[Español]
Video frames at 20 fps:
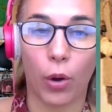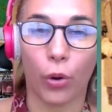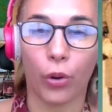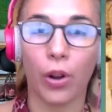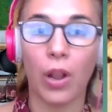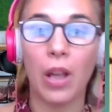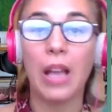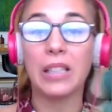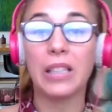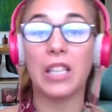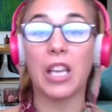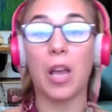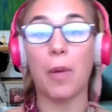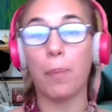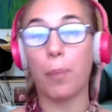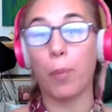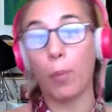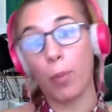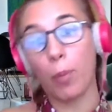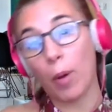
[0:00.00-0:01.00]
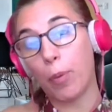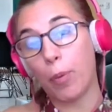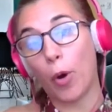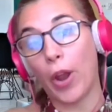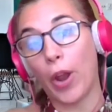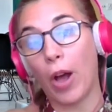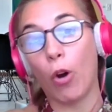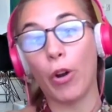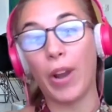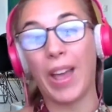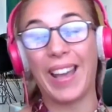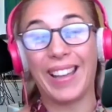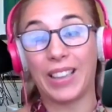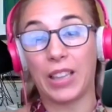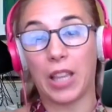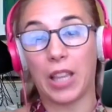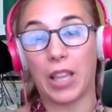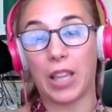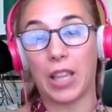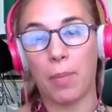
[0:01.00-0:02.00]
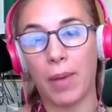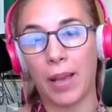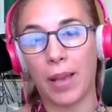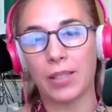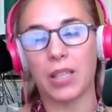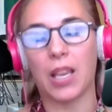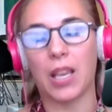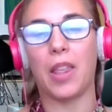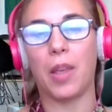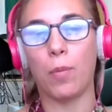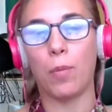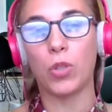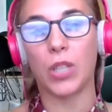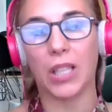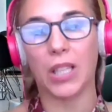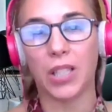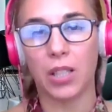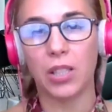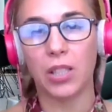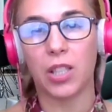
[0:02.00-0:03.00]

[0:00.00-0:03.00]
valor. Así que por ahora este mes es de mucha